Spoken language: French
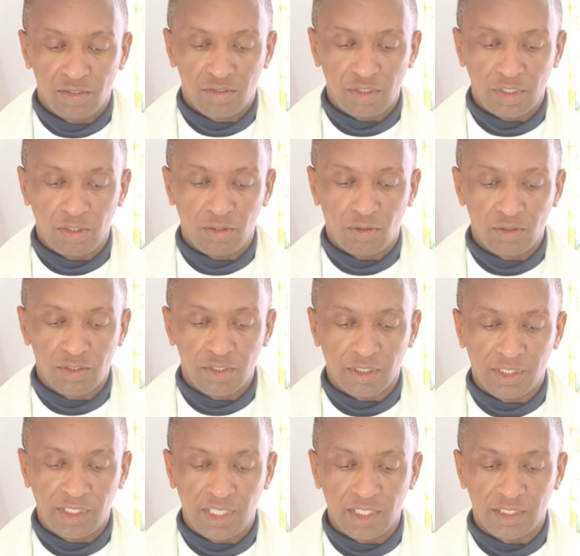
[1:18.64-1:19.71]
selon ce
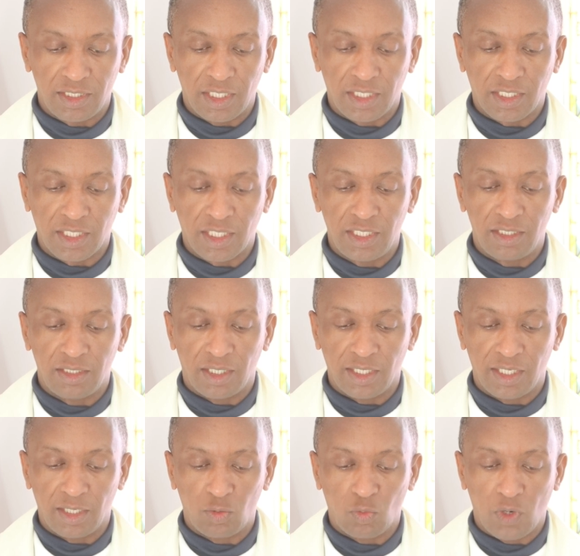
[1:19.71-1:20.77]
qui est écrit dans
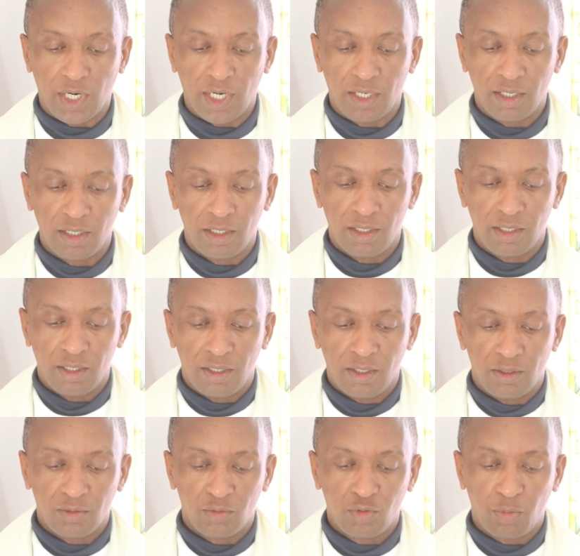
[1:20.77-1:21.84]
la loi,
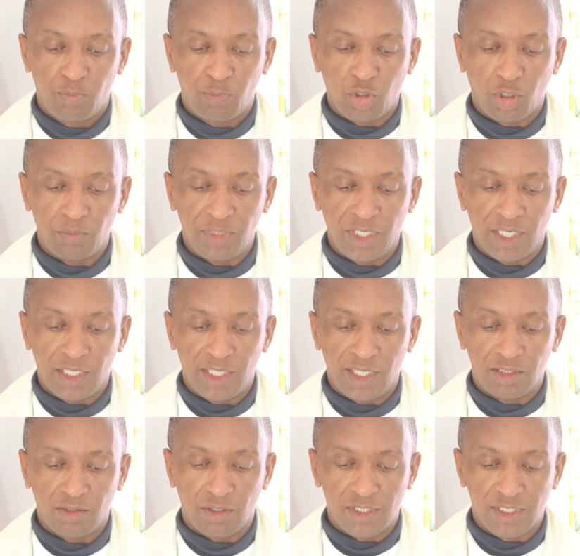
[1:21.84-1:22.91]
tout
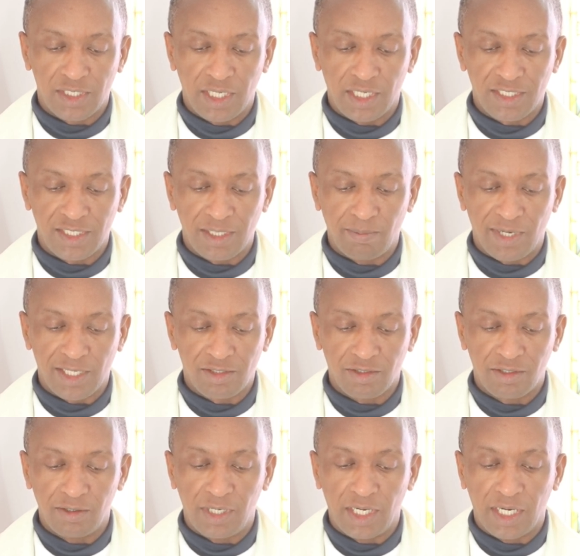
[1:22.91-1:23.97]
premier-né de sexe
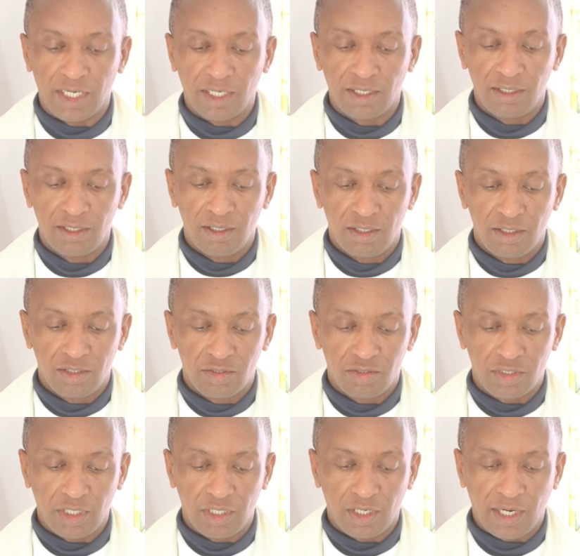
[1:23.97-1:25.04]
masculin
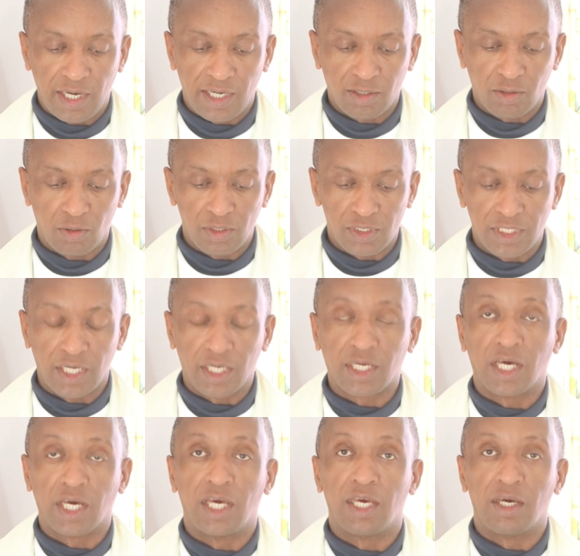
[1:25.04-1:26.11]
sera
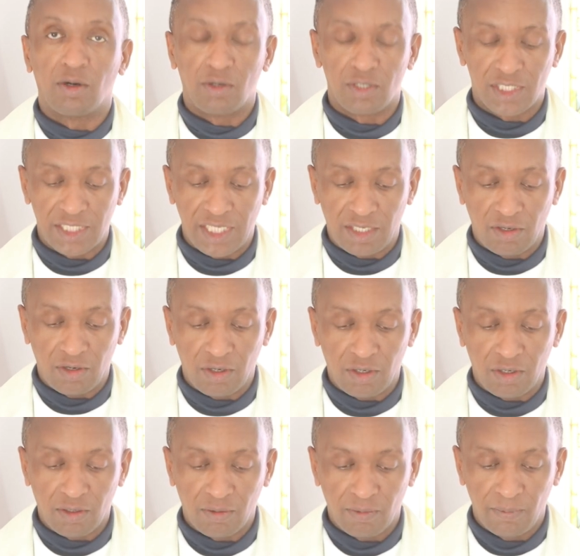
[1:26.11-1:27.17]
consacré au
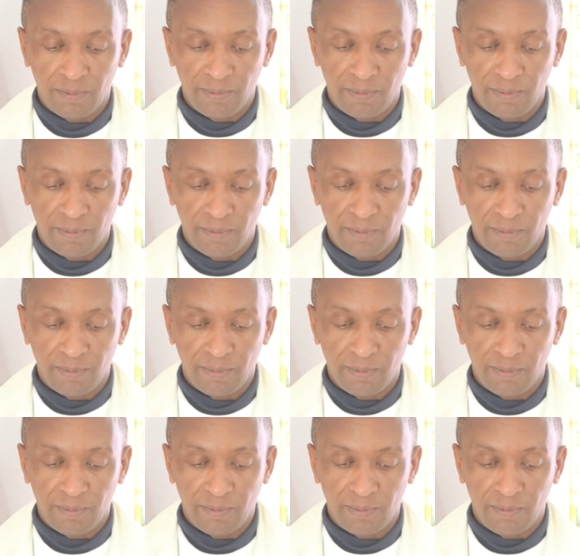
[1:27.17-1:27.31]
Seigneur.